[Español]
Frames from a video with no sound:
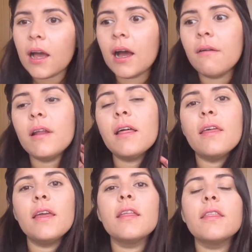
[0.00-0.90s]
habla
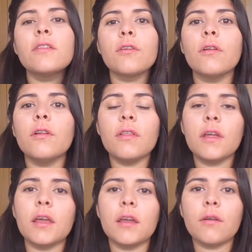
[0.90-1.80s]
de, todo lo
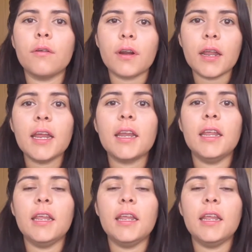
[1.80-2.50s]
de correr